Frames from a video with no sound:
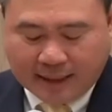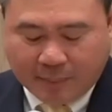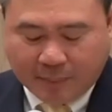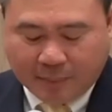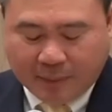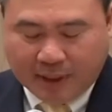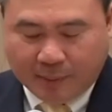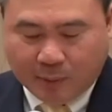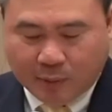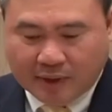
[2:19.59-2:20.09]
นาย
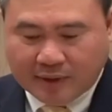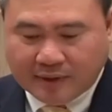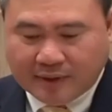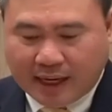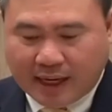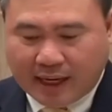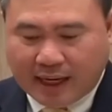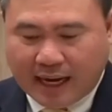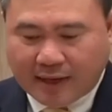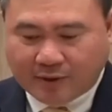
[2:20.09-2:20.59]
แพทย์พ
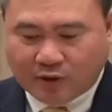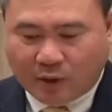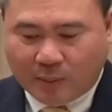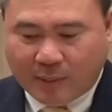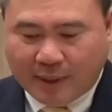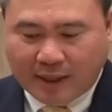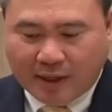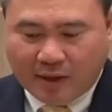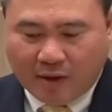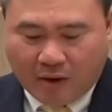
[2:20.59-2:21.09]
งพัฒน์ป
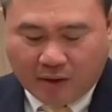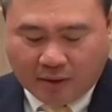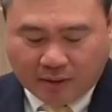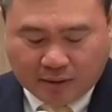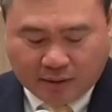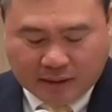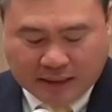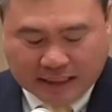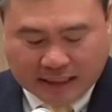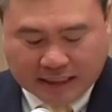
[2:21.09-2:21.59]
ระธาน
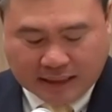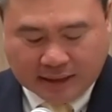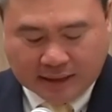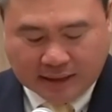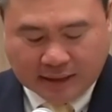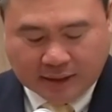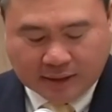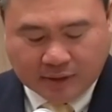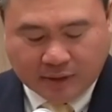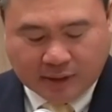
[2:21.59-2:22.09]
นวนิต
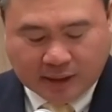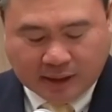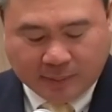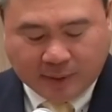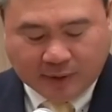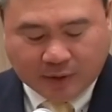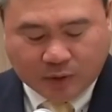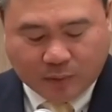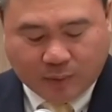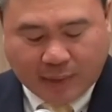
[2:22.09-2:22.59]
ป
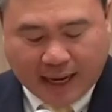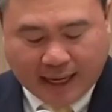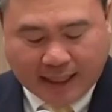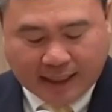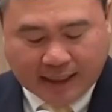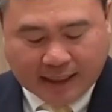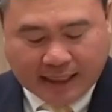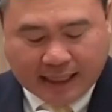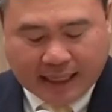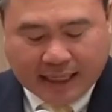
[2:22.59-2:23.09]
ระธานกร
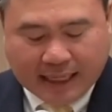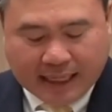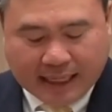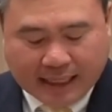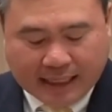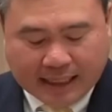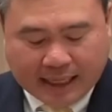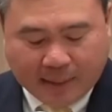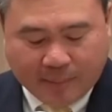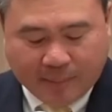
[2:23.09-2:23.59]
รมการบ
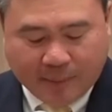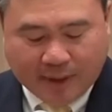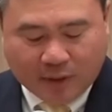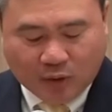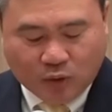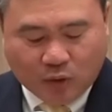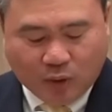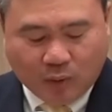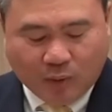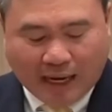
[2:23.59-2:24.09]
ริหาร
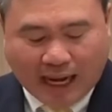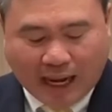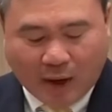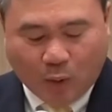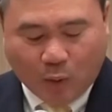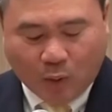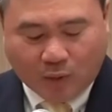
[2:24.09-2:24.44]
และกรรมการ